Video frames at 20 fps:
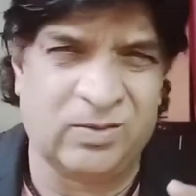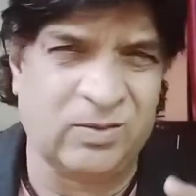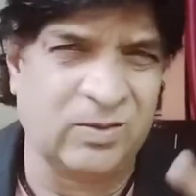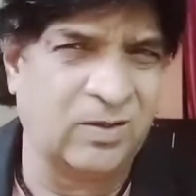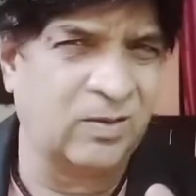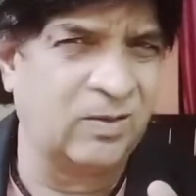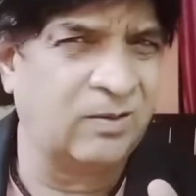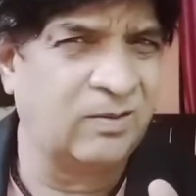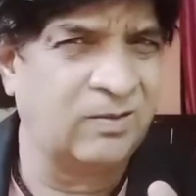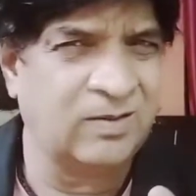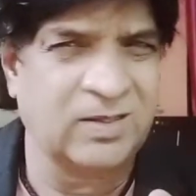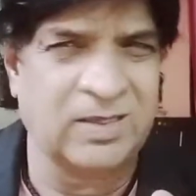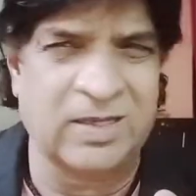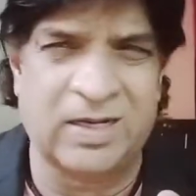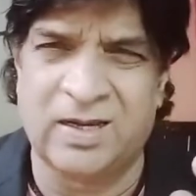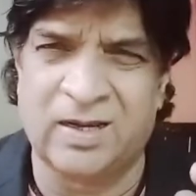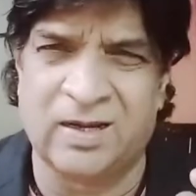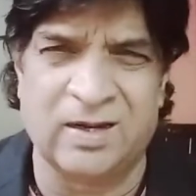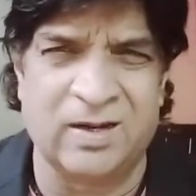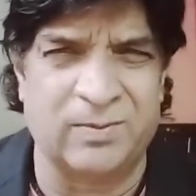तो
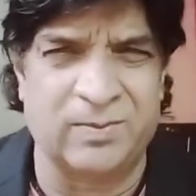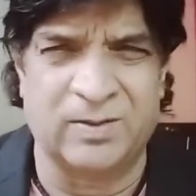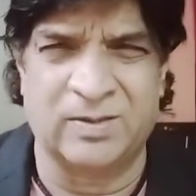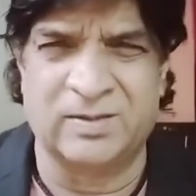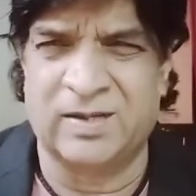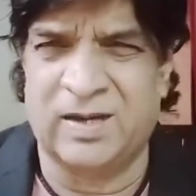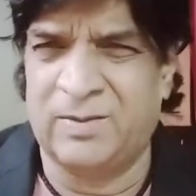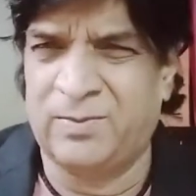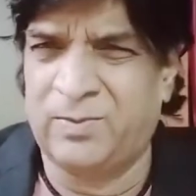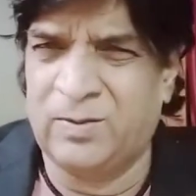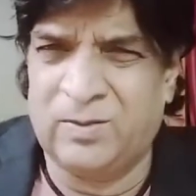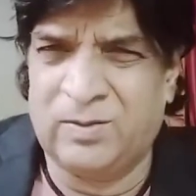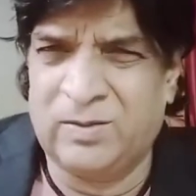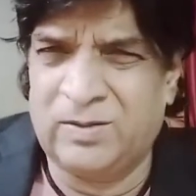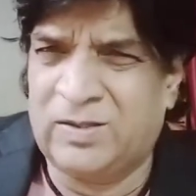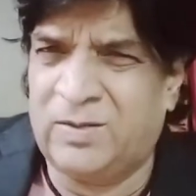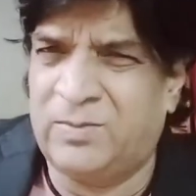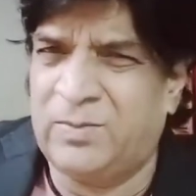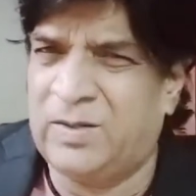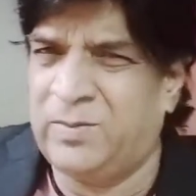शेखर कपूर साहब को
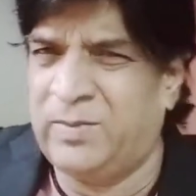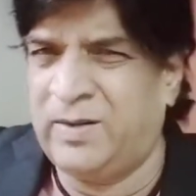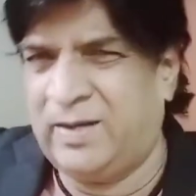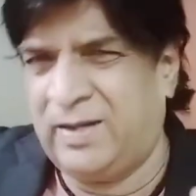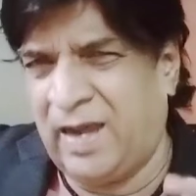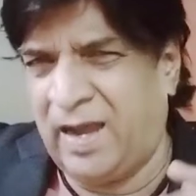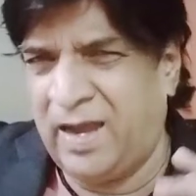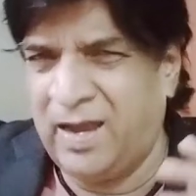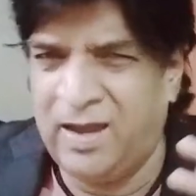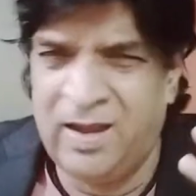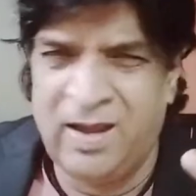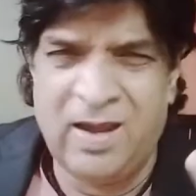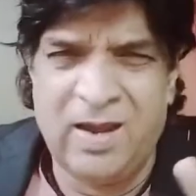कुछ समझ में नहीं आया